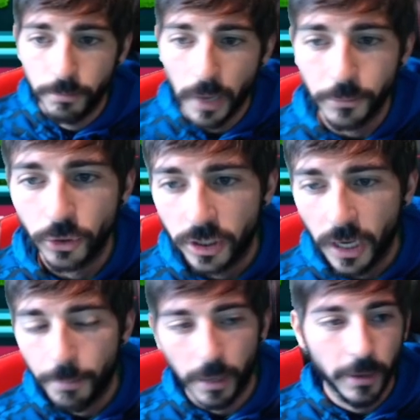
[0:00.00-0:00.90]
vamos
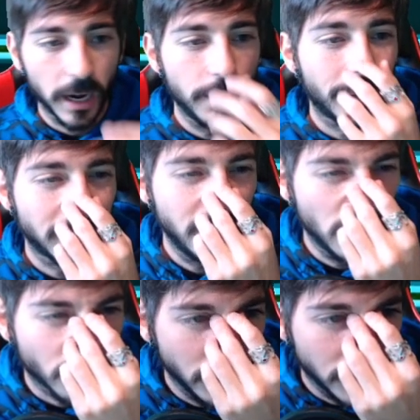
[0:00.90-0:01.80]
a preparar el
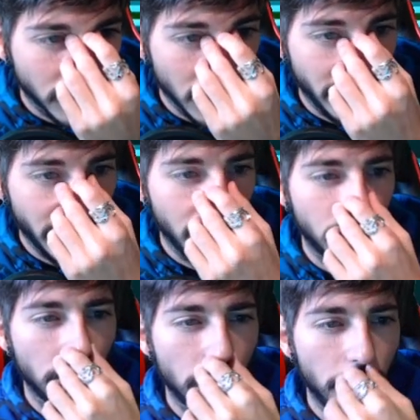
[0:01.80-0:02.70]
partido contra
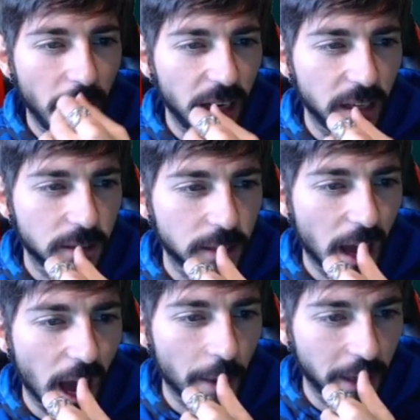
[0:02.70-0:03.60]
el Bells
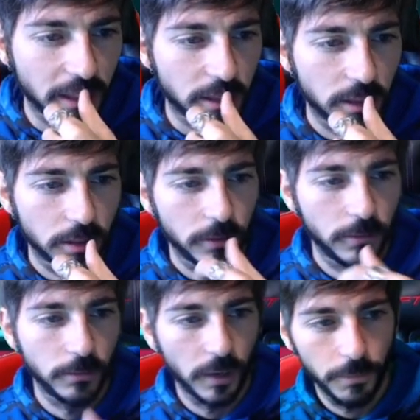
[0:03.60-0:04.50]
Aves.
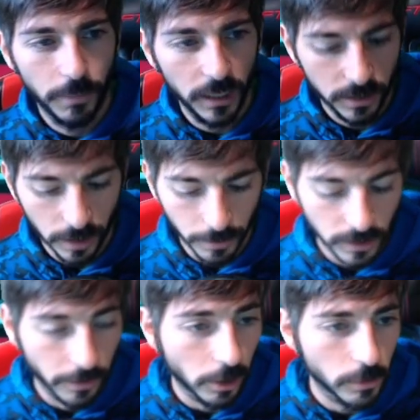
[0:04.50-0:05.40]
Vale, Bells
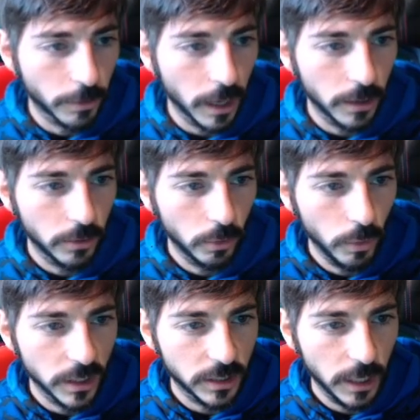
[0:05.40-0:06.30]
Aves, a ver cómo va.
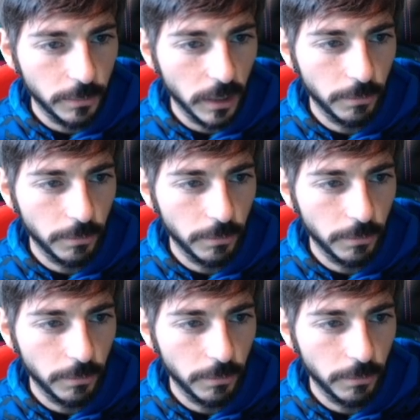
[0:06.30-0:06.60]
USM